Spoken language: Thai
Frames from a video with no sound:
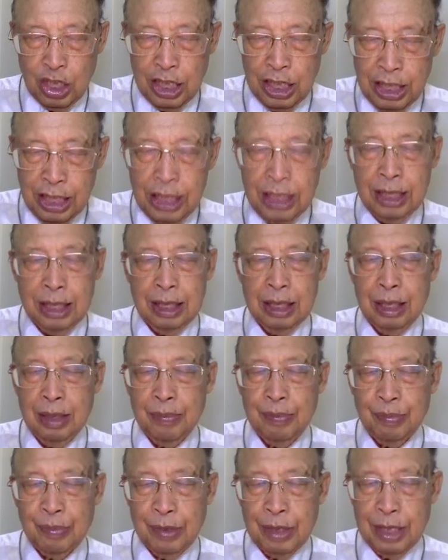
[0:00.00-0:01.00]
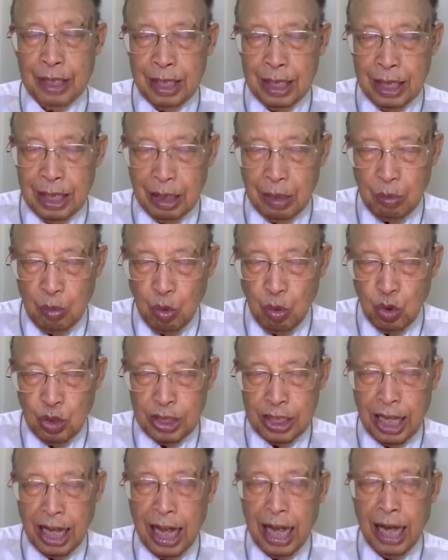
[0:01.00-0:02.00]
คือเครื่องบู
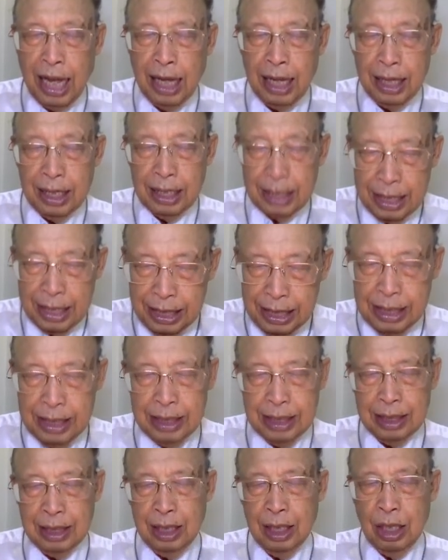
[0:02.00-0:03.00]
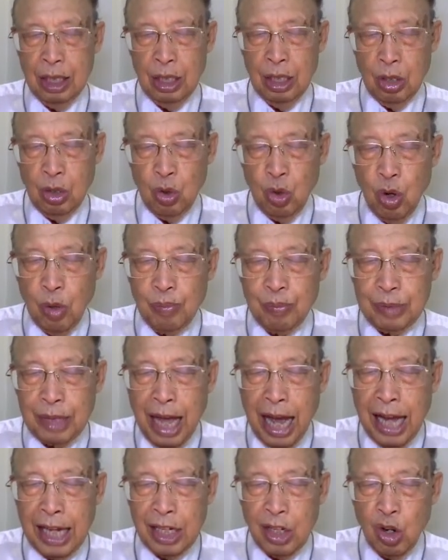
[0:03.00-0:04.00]
ชาคือความ
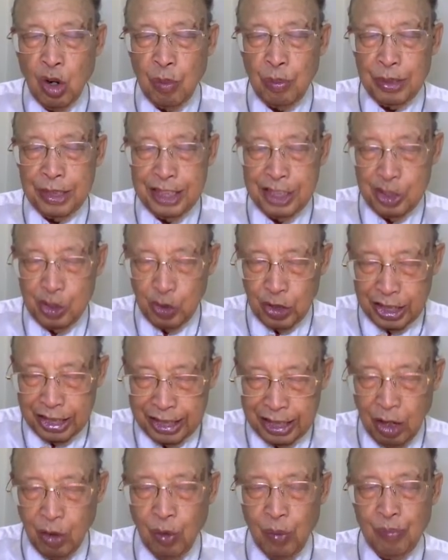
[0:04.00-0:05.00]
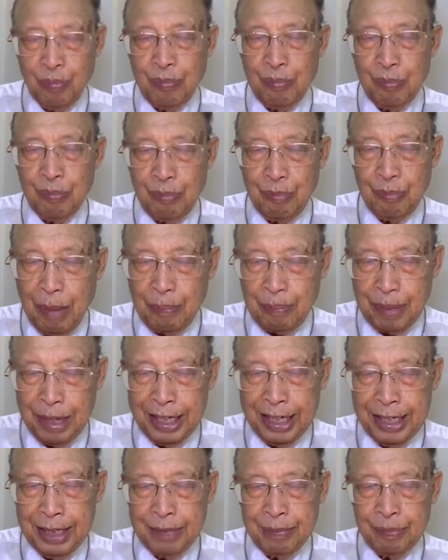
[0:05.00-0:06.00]
ตายของพระเยซูคริสต์เจ้ามาเป็น
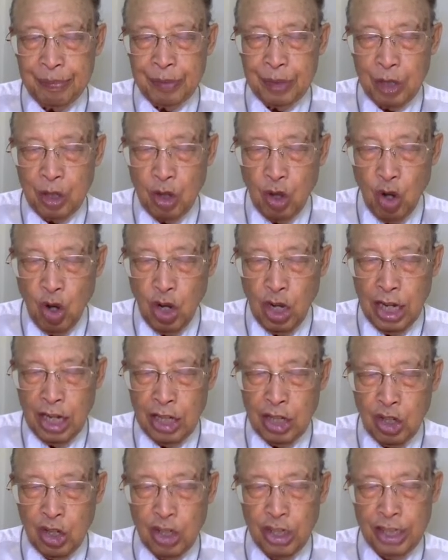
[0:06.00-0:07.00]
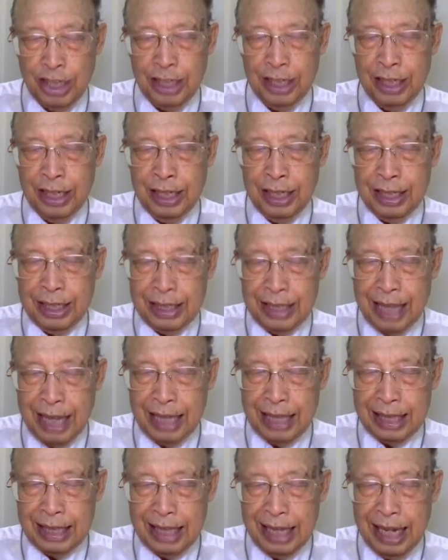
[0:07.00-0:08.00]
น้อยตั้ง
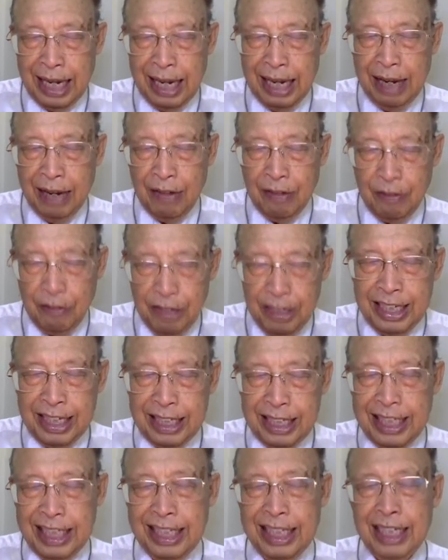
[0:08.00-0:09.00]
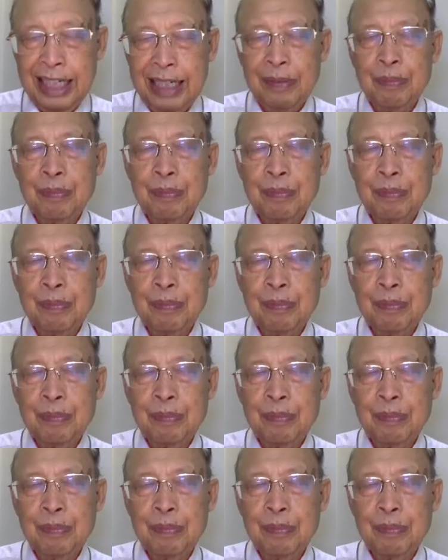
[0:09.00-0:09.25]
แต่วินาทีนี้